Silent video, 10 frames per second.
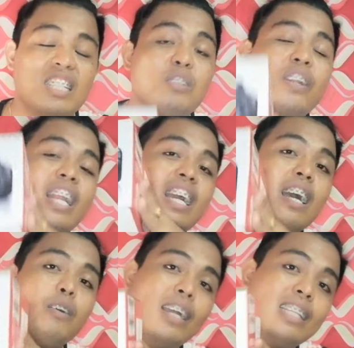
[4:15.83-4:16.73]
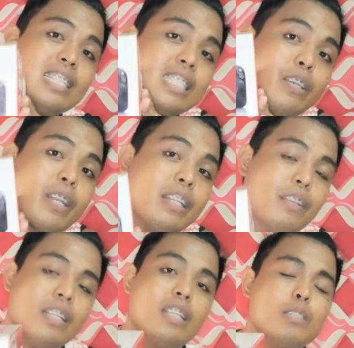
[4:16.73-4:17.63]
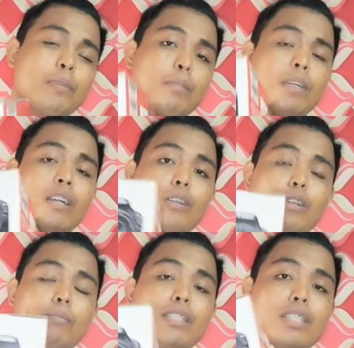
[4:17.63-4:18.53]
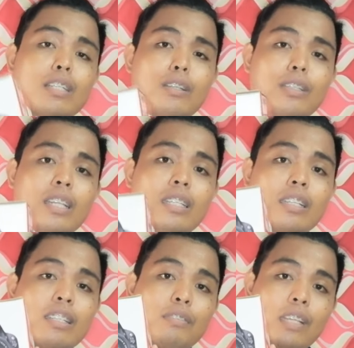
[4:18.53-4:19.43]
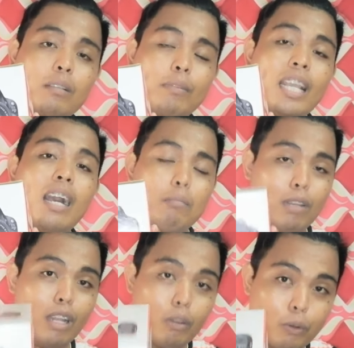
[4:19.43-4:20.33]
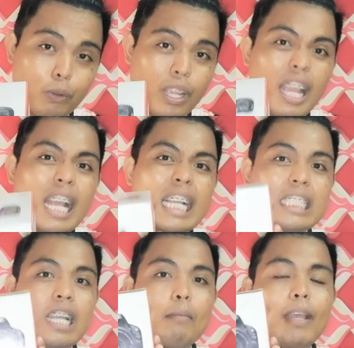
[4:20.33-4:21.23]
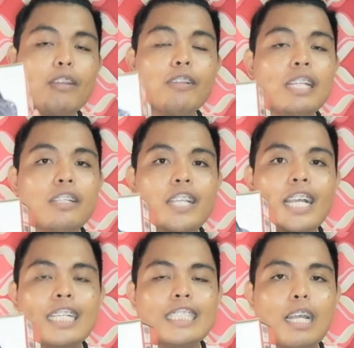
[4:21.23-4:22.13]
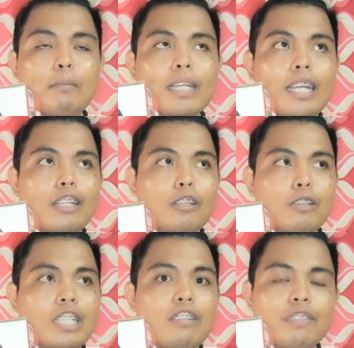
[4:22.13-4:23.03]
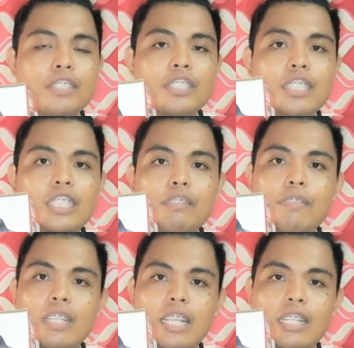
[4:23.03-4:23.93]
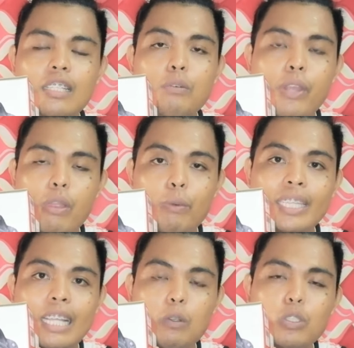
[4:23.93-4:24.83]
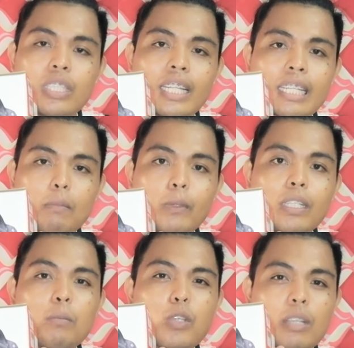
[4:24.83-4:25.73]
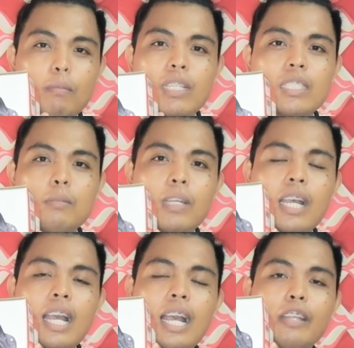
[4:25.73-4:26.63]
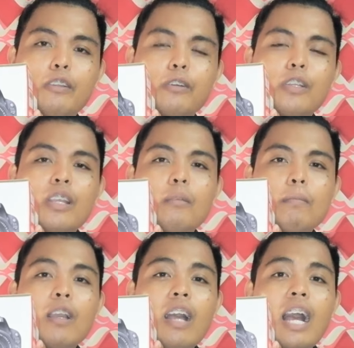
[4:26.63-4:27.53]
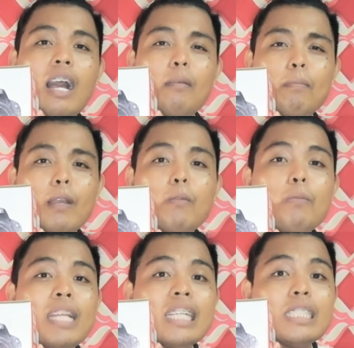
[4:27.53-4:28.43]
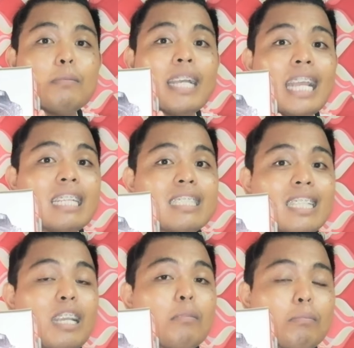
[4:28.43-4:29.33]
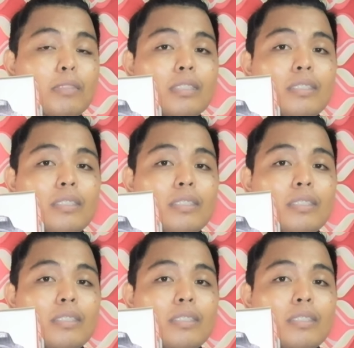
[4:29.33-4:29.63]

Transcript: dito na lang ako, at least sigurado in case mo na magkaroon man siya, tatalim ng defect, may habla ako. Tsaka meron din siyang kasamang ano, gift certificate na worth 1,000 na pwede mong ibili sa mga ano, pang, uh, pag bumili ka sa mga SM